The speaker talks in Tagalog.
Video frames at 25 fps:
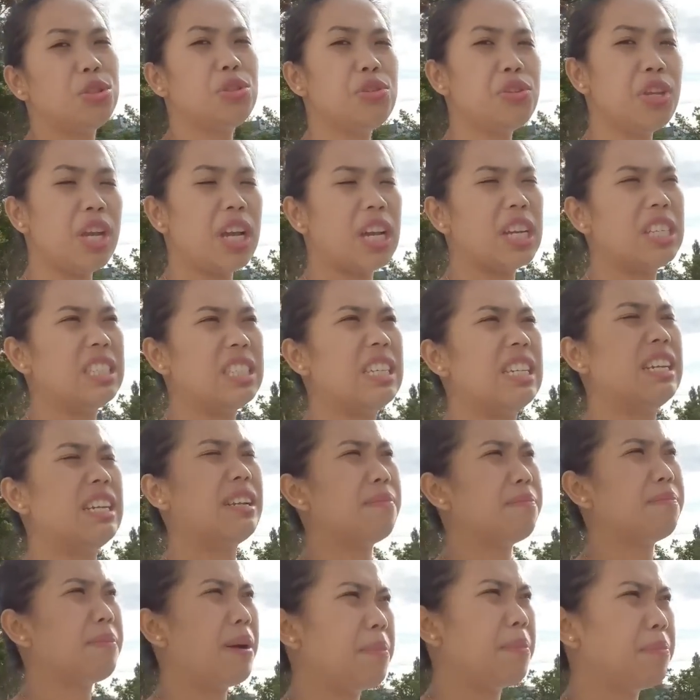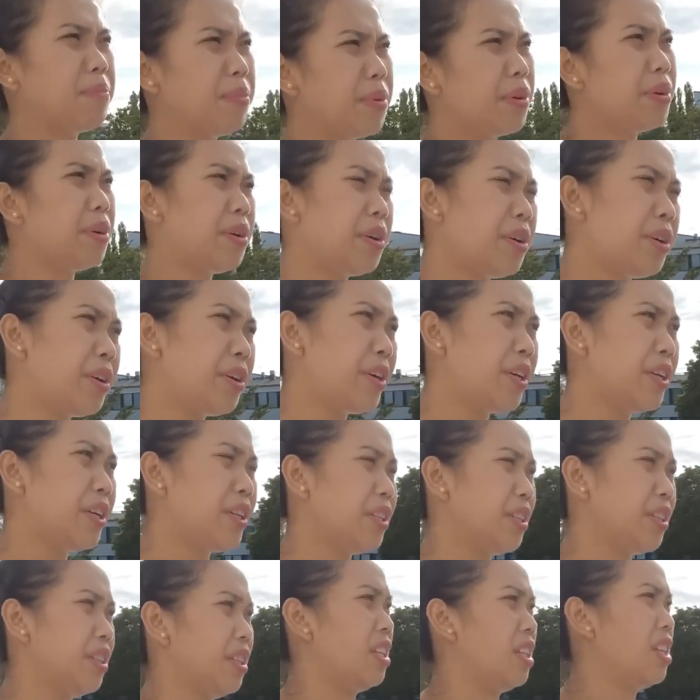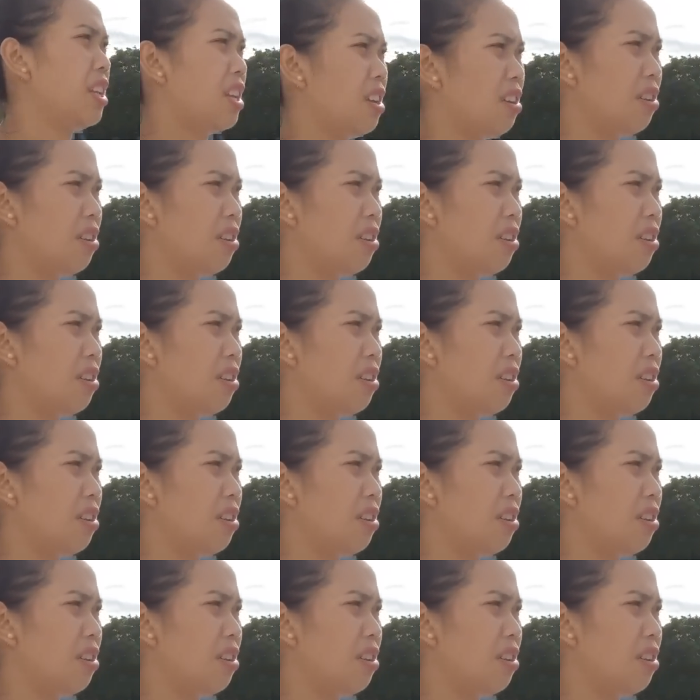Gusto niya kasi ng popcorn.